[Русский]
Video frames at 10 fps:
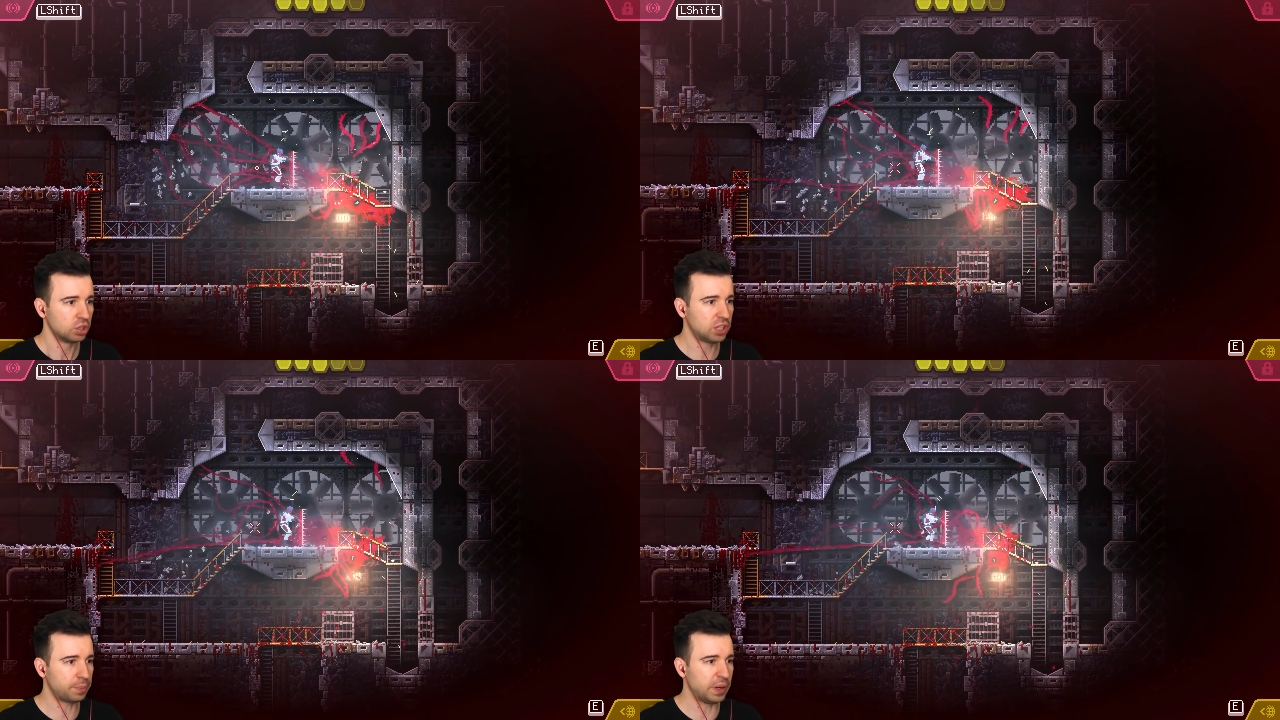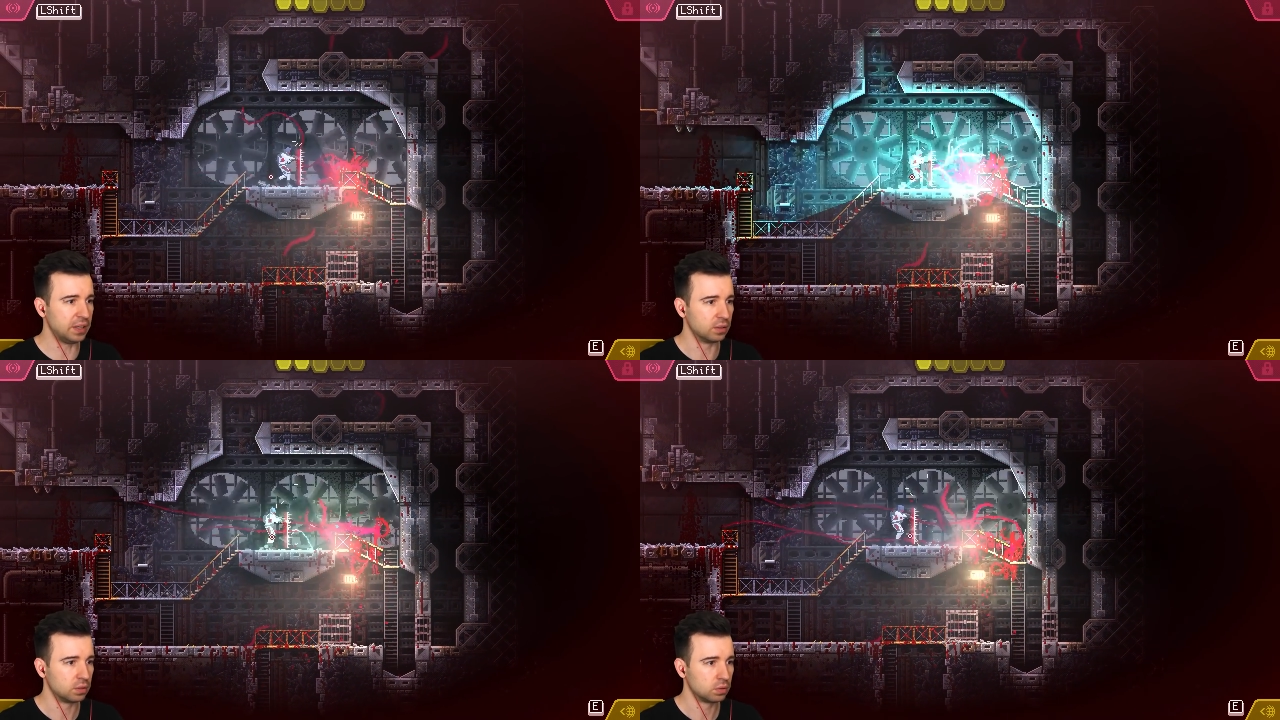Да,
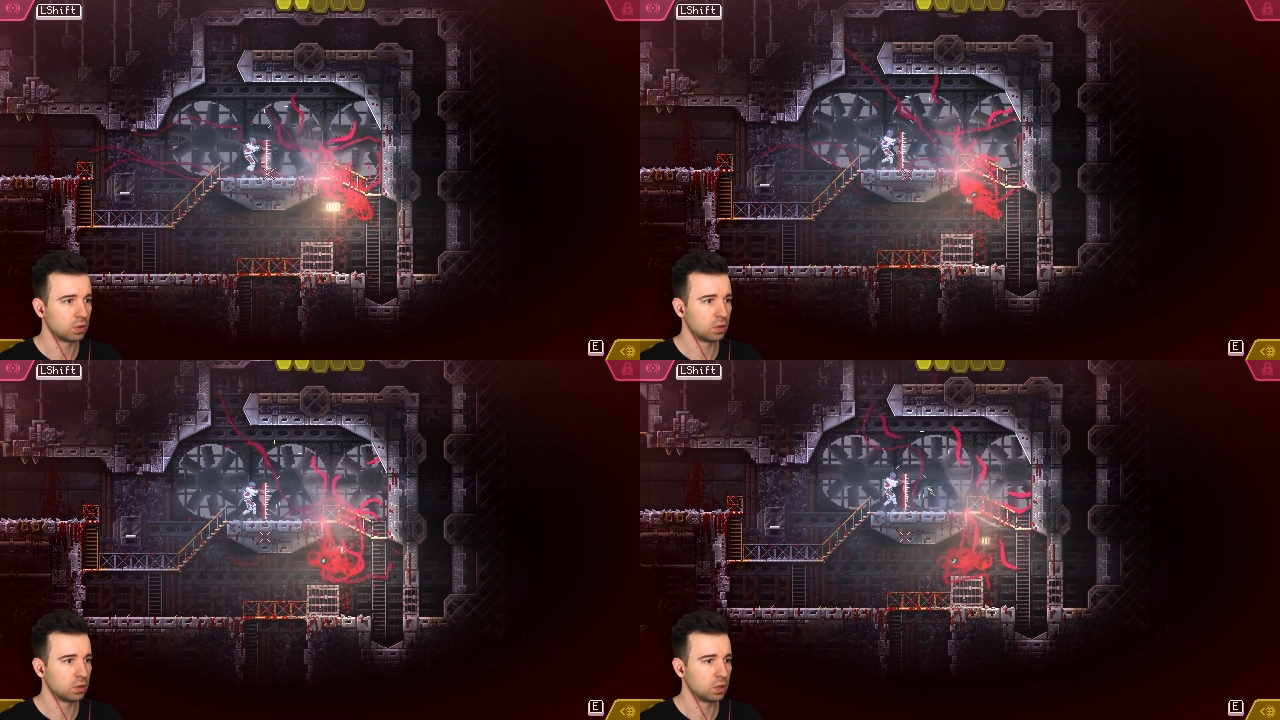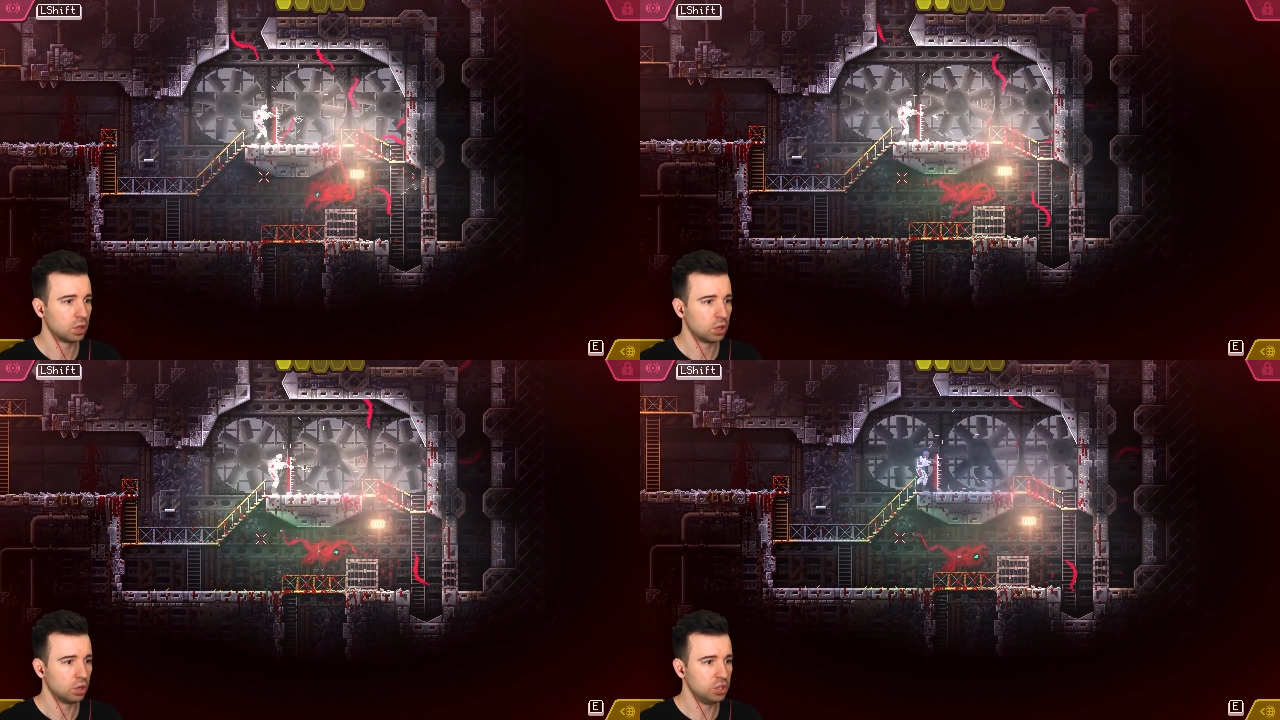блин!
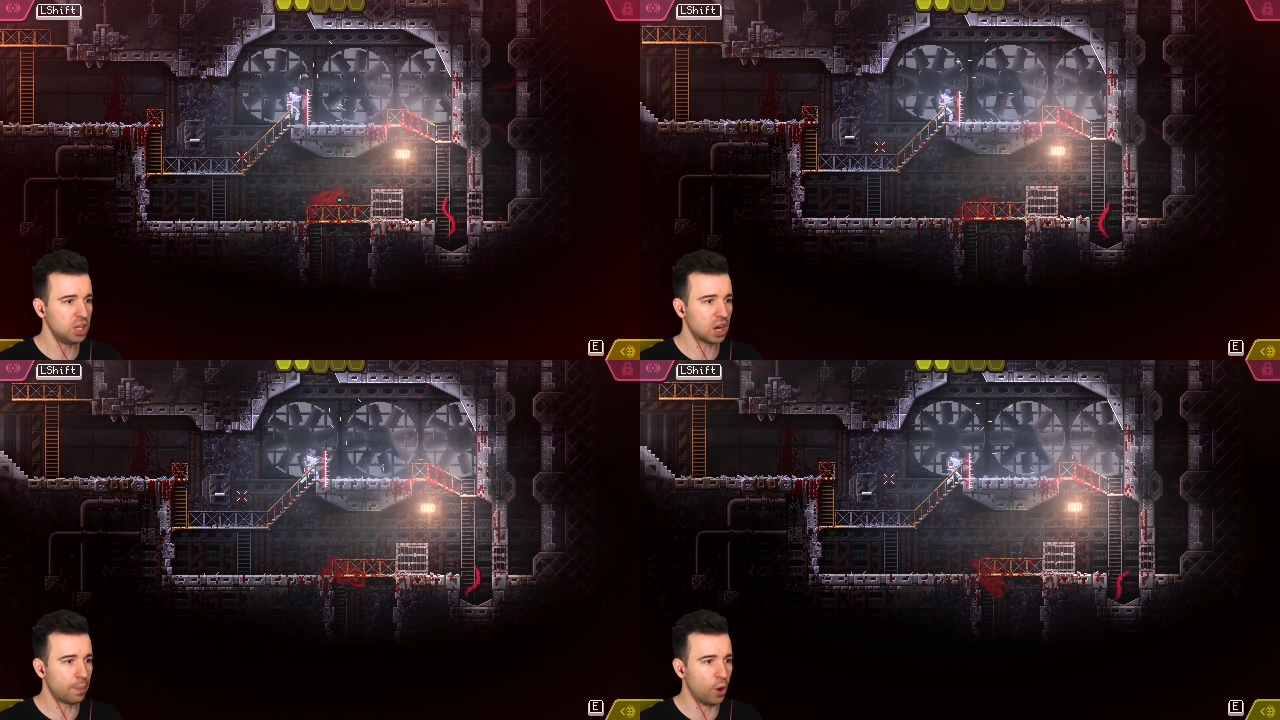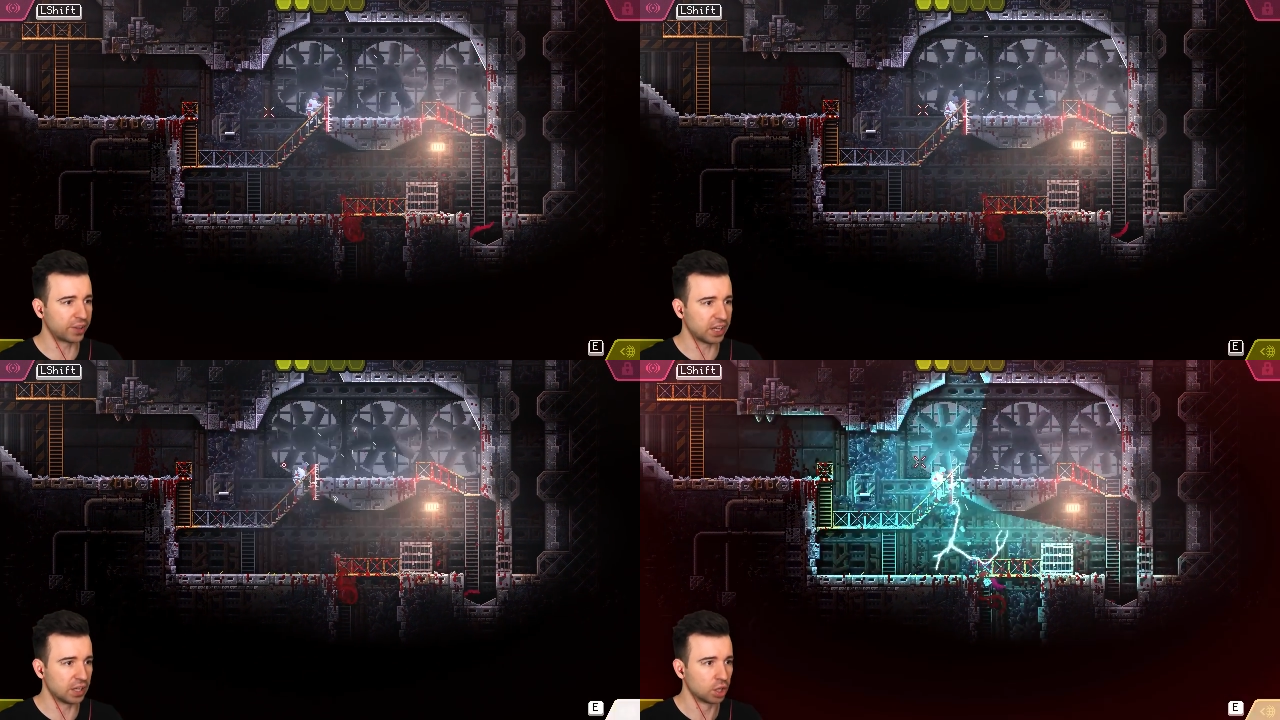Не
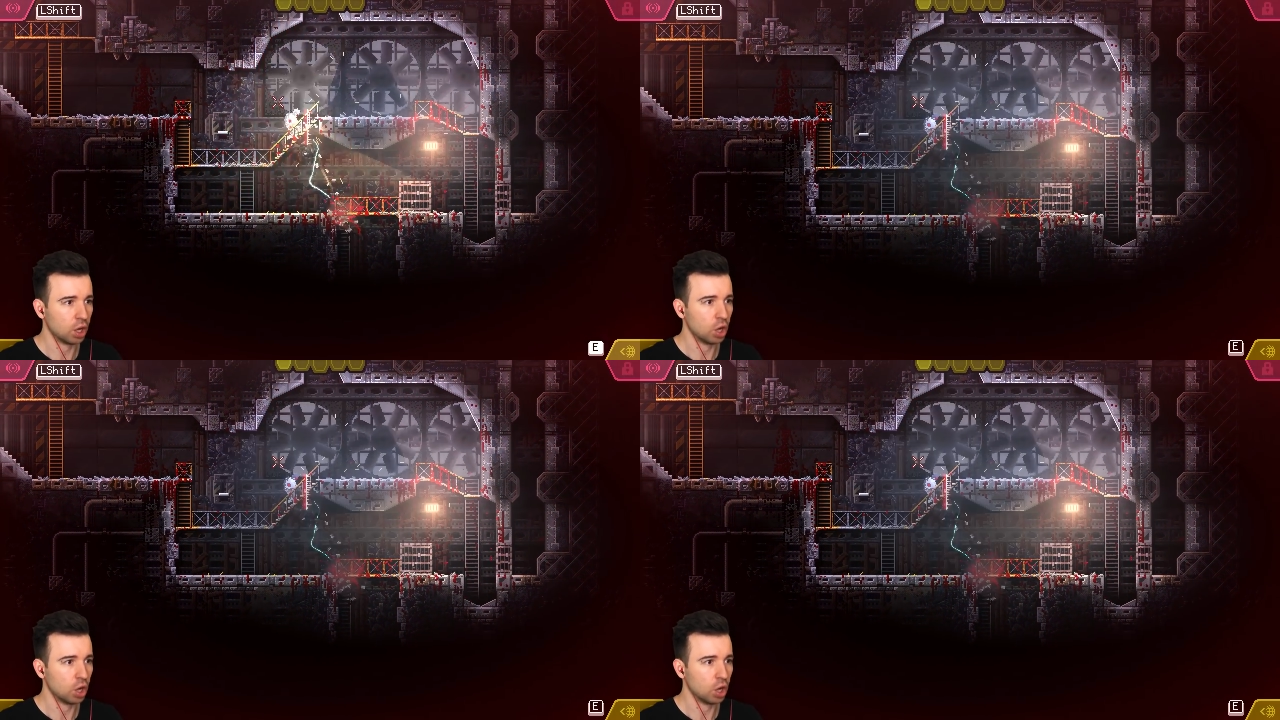работает!